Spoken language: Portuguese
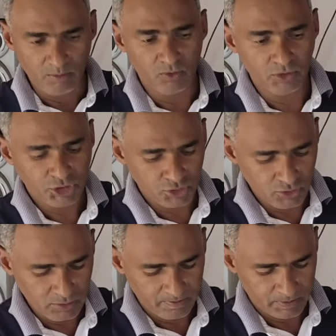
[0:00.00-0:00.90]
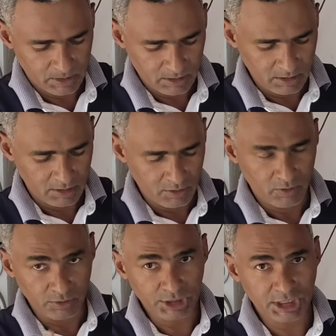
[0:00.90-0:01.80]
muito
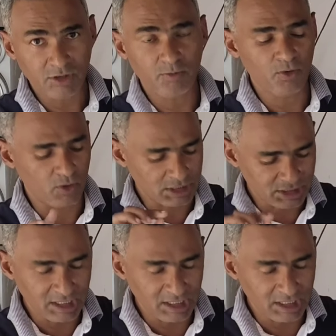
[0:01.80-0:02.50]
de 5 bocas,